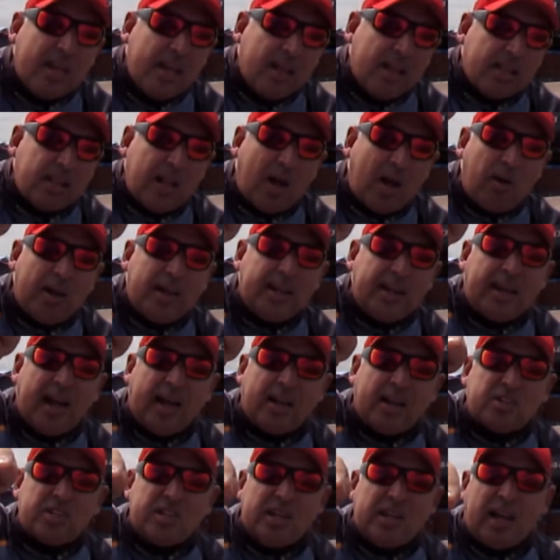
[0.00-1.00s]
Dá uma
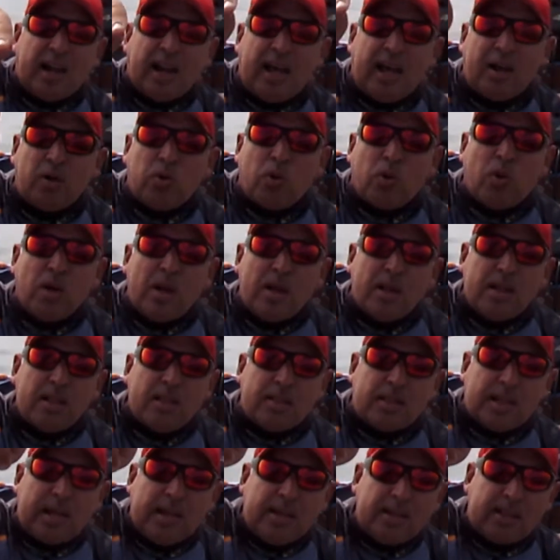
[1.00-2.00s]
ligadinha lá no
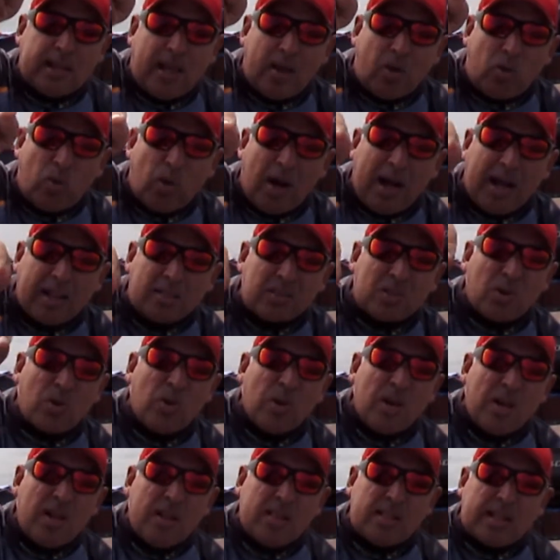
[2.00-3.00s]
34
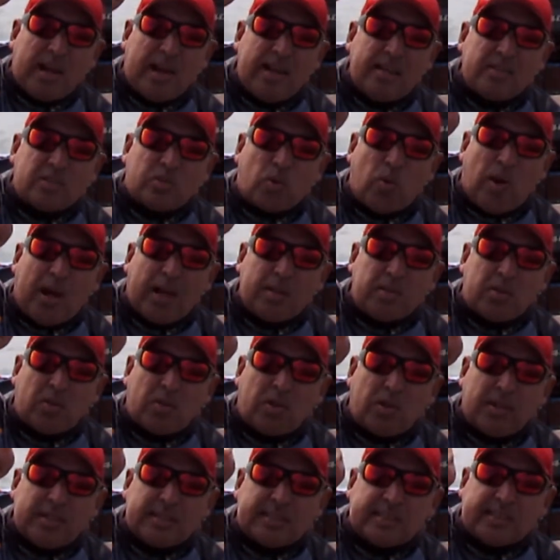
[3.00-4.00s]

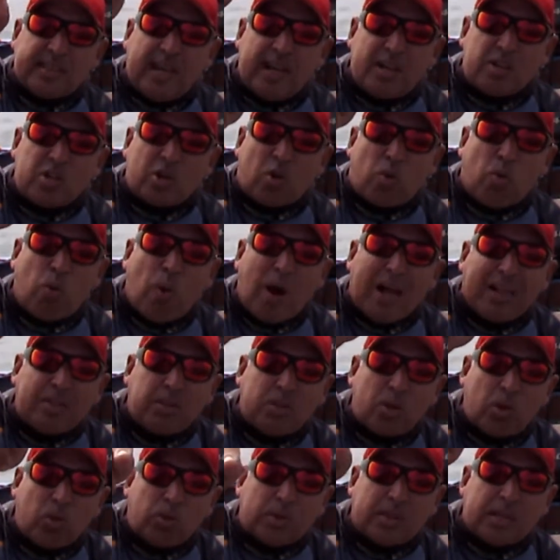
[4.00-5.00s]
3427
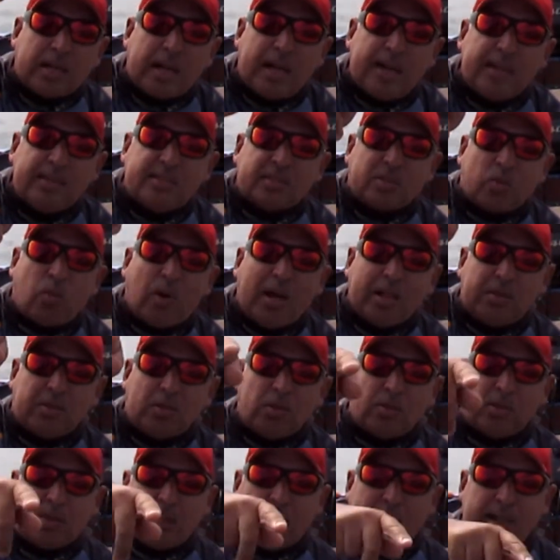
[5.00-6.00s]

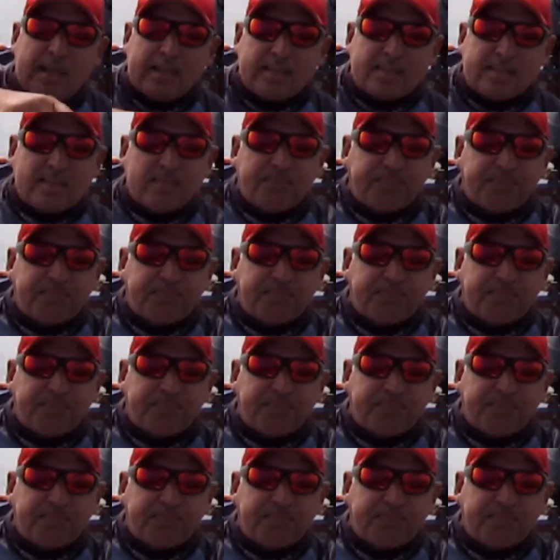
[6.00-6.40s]
4343.